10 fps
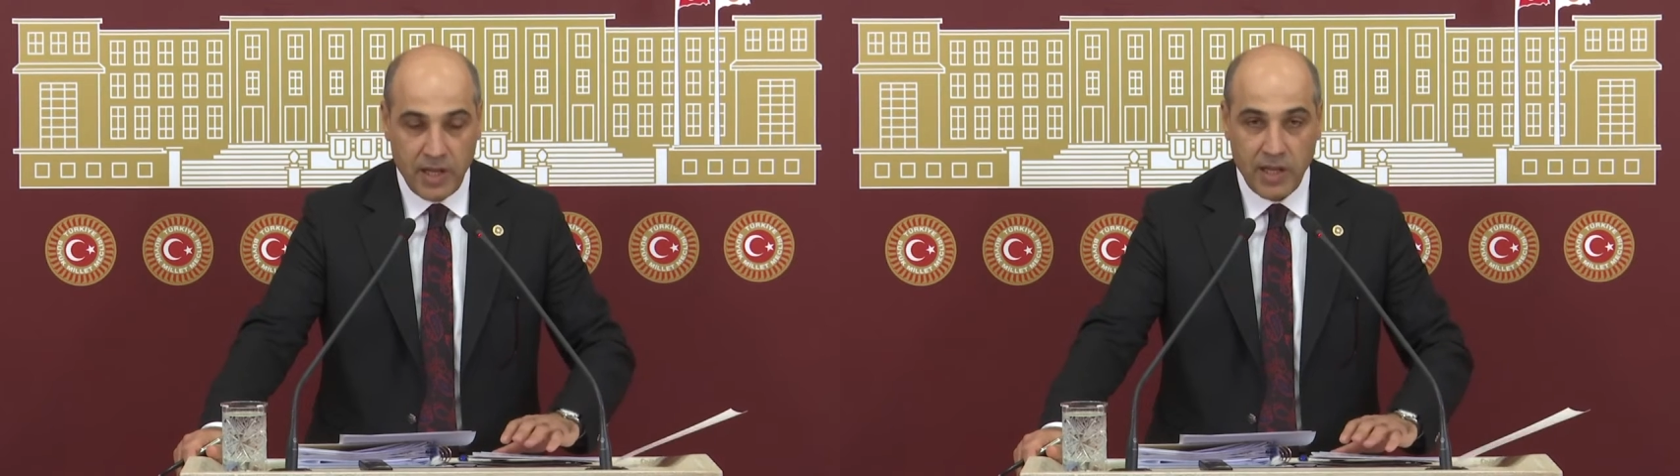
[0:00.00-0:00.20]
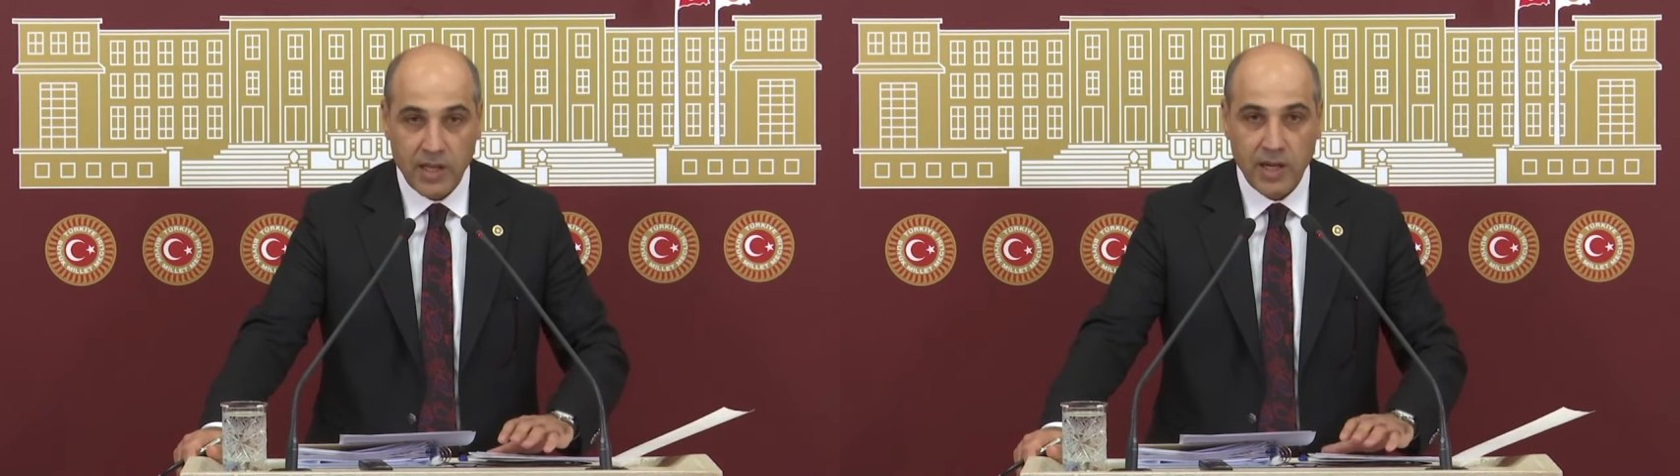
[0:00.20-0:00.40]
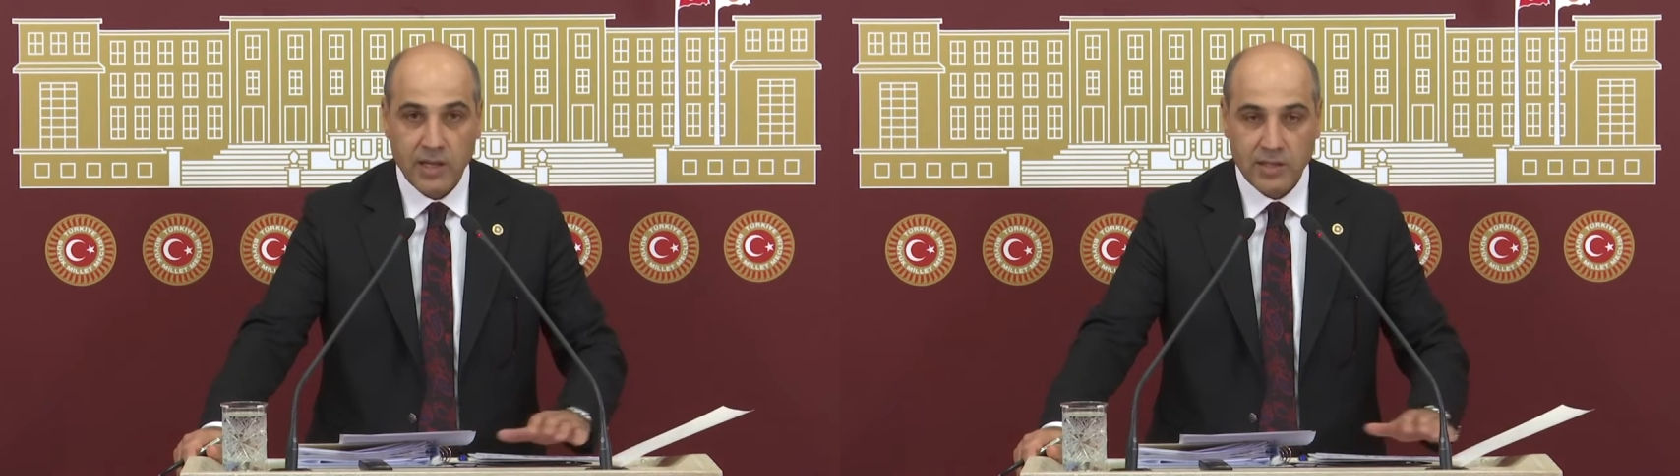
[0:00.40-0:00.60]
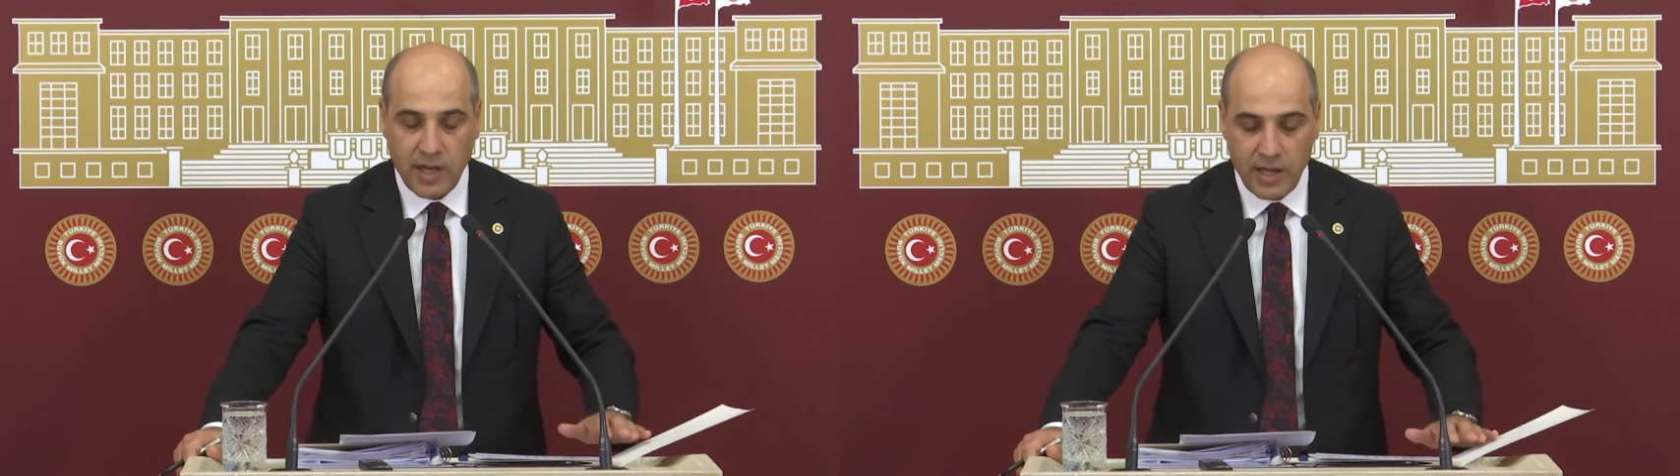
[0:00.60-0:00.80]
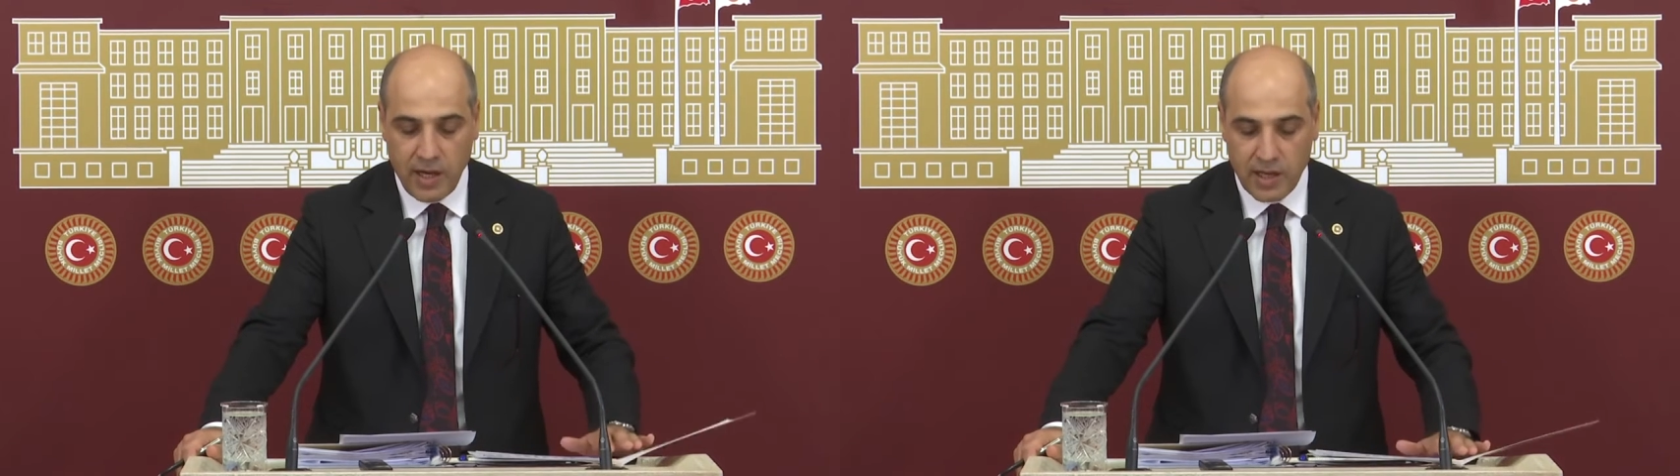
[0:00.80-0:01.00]
ilgili
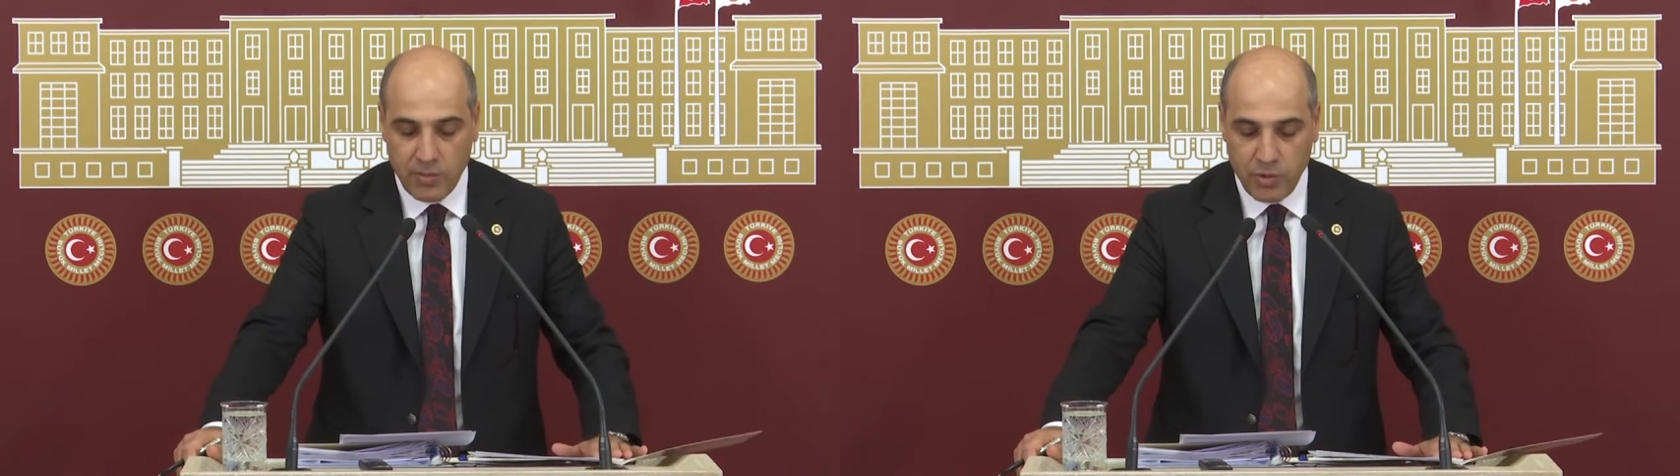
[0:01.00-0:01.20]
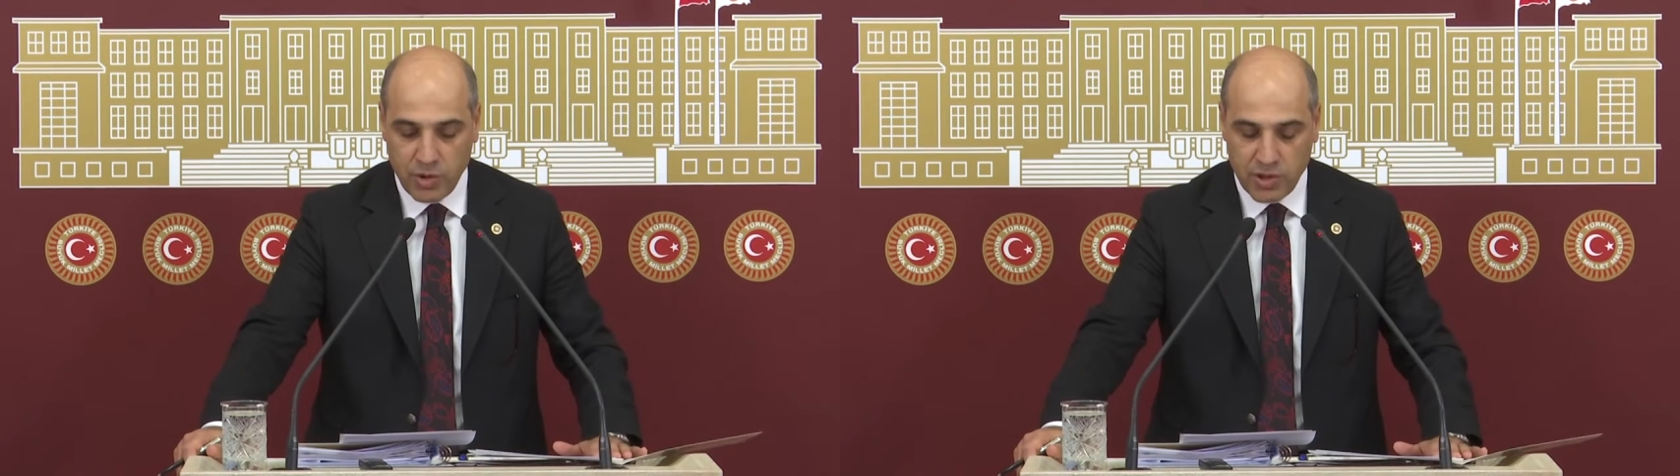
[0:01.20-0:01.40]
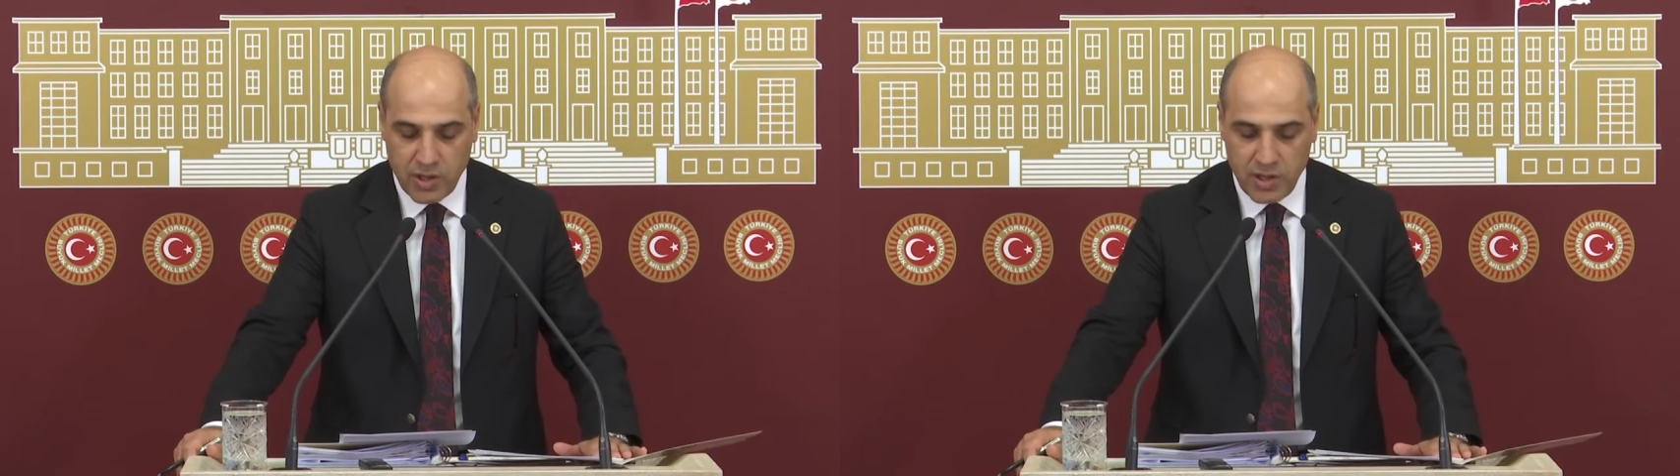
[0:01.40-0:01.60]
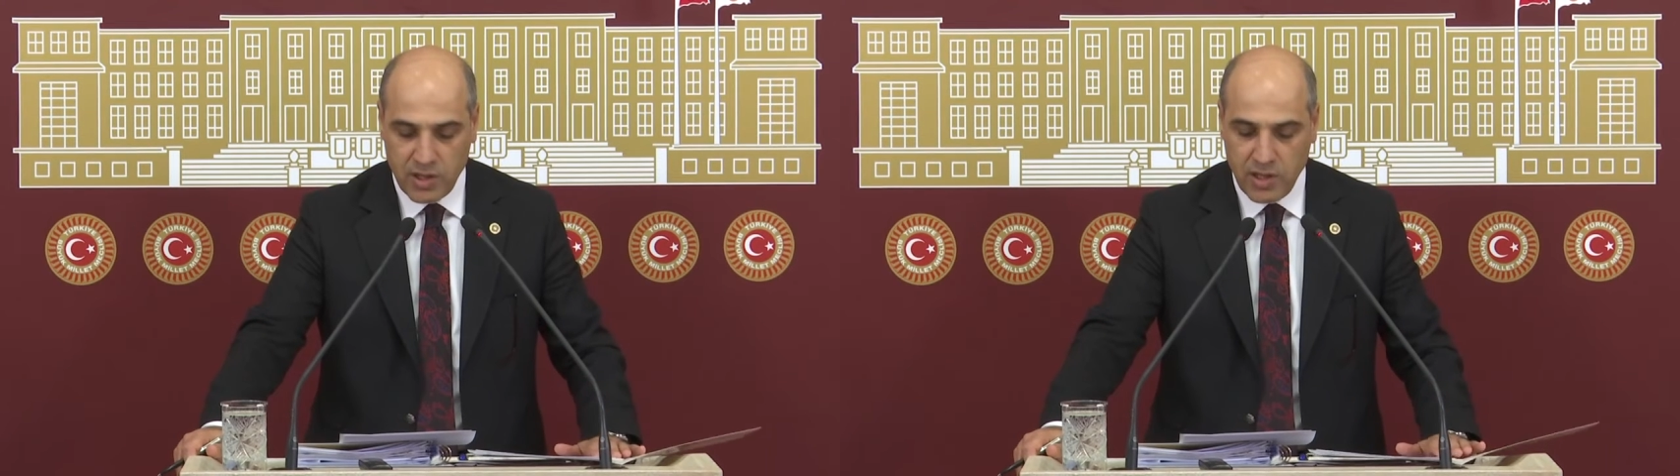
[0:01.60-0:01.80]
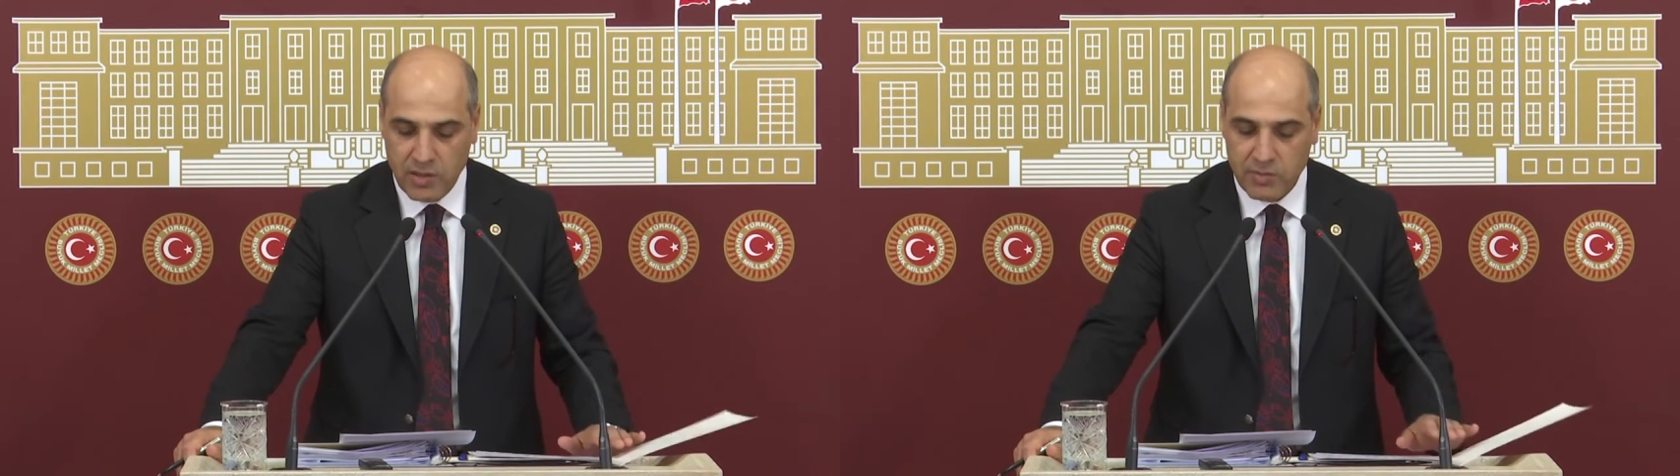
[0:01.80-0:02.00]
hastanelerde büyük
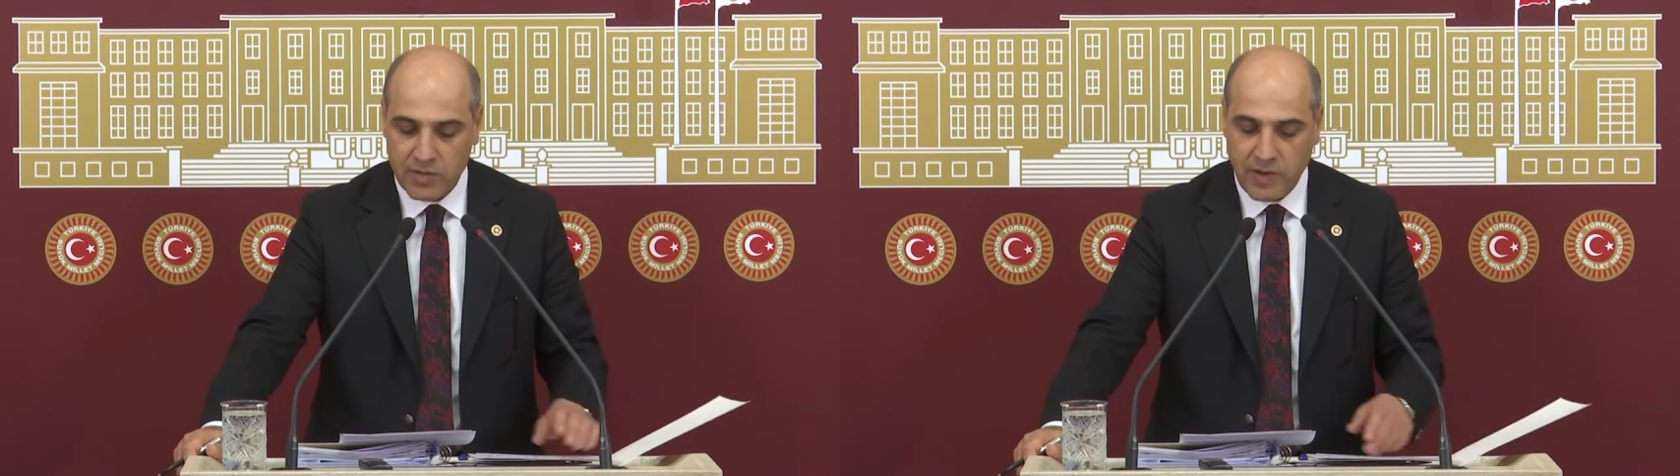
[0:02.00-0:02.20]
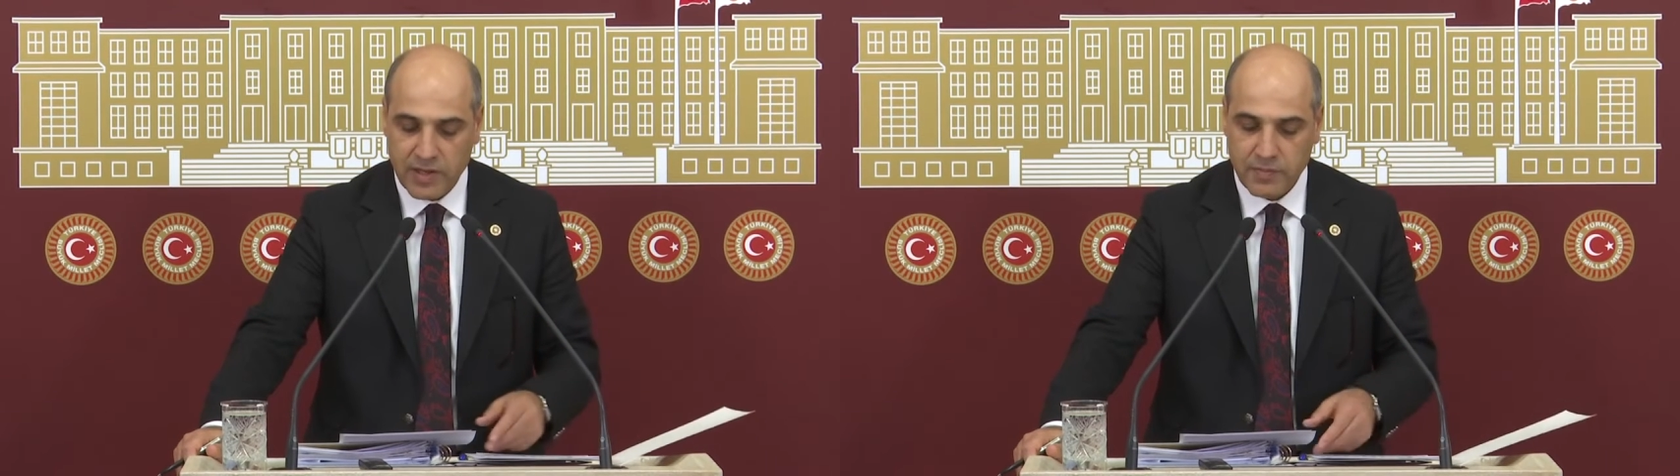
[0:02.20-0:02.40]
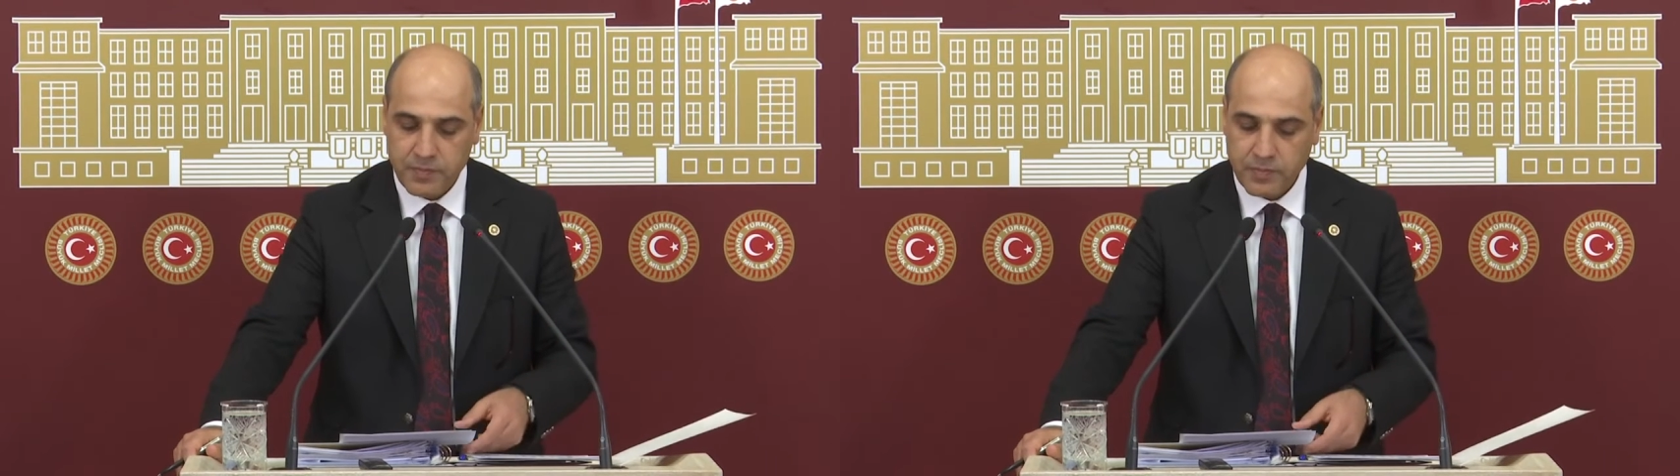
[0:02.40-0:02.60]
sıkıntılarımız var.